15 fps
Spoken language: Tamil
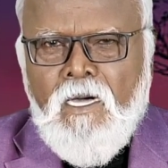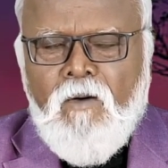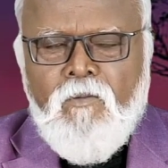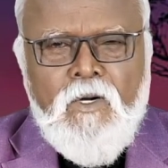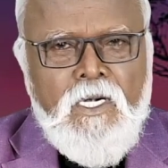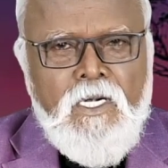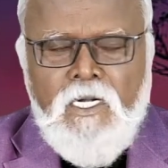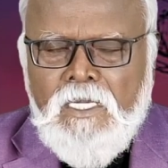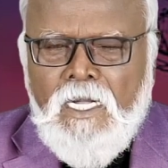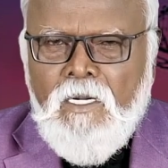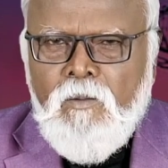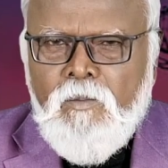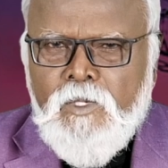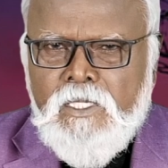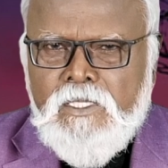அவர்கள்
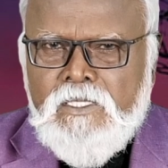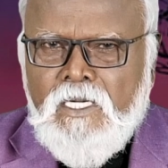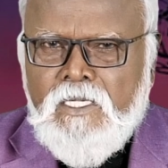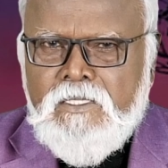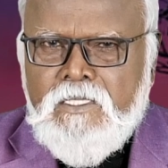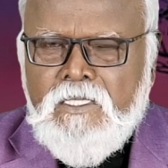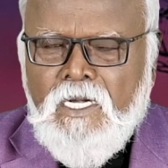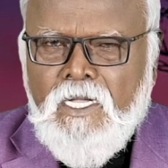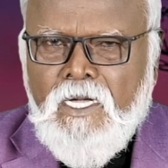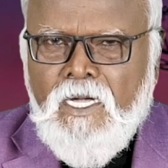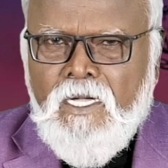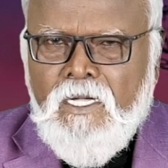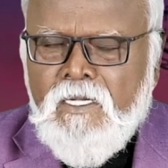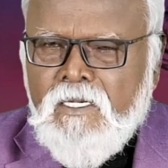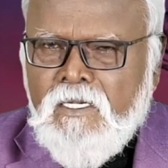நல் மனசாட்சியில்
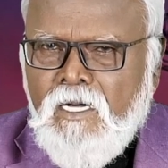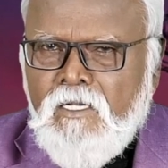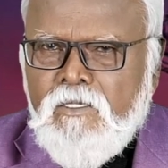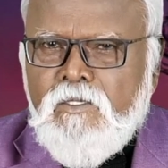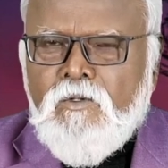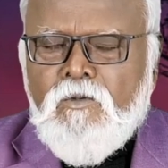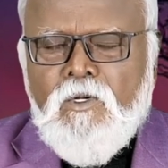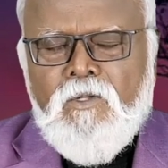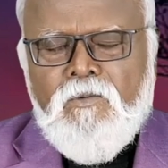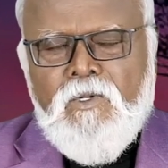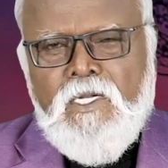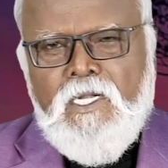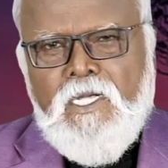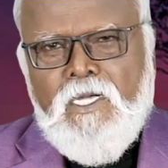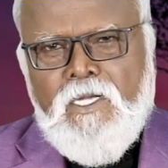காத்து
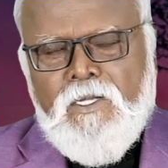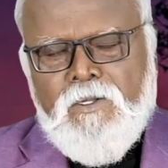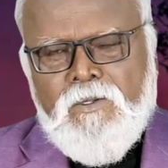கொள்ளவில்லை